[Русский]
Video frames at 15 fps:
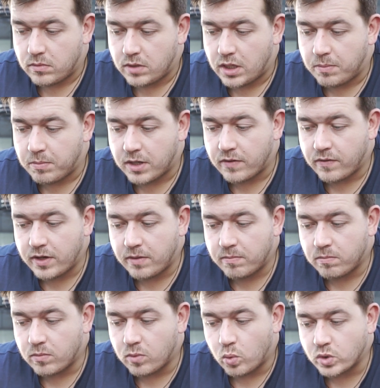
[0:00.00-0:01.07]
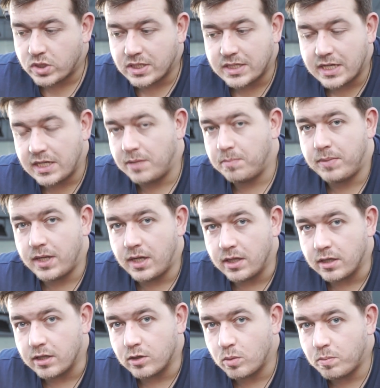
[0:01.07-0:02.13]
Или мы говорим о создании биллинга.